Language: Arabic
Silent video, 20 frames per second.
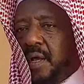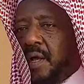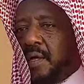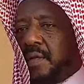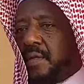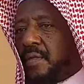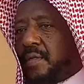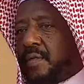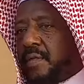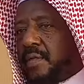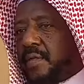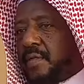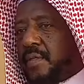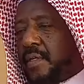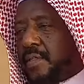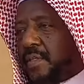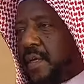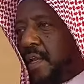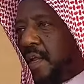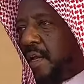أن
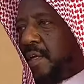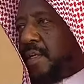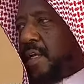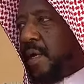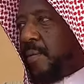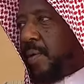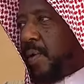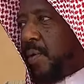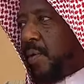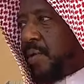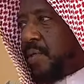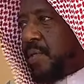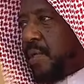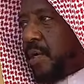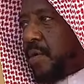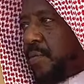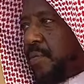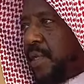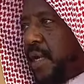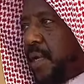يجعل أيامنا
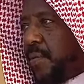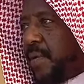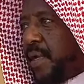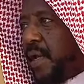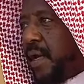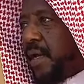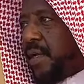وإياكم دائما